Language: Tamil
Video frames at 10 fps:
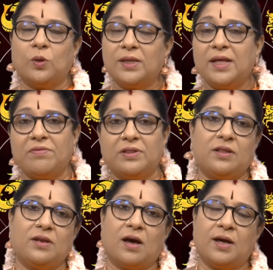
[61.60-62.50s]

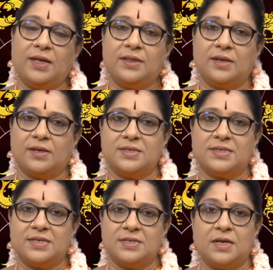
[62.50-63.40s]
குலதெய்வத்தின் ஆலயத்திற்கு
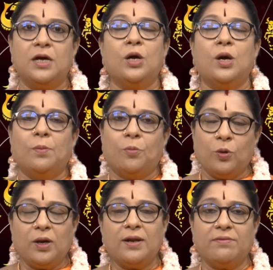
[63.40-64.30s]
சென்று
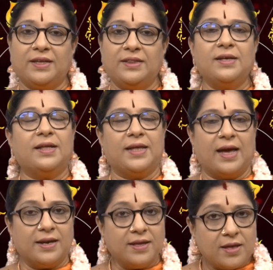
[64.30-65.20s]
பொங்கல் வைத்து அதை
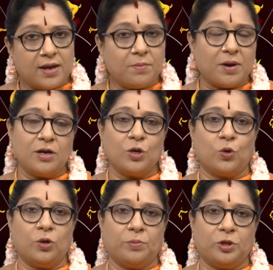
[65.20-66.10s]
அன்னதானமாக
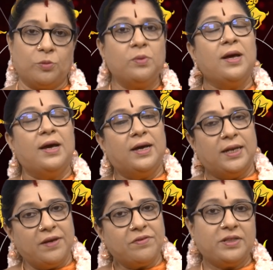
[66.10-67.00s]
கொடுப்பதும்
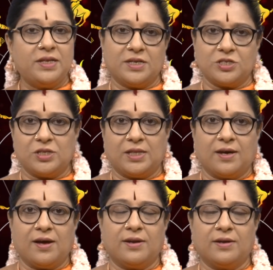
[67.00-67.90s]
ரேவதி
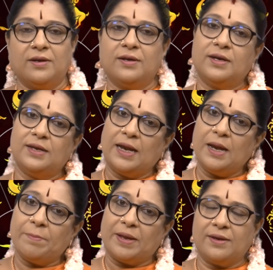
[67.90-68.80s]
நட்சத்திரக்காரர்களுக்கு நல்ல
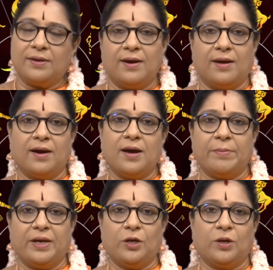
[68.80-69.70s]
பலன்களாக
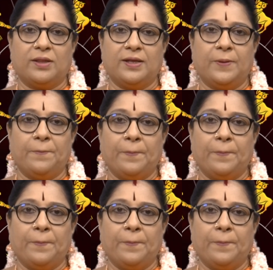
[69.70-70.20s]
அமைகிறது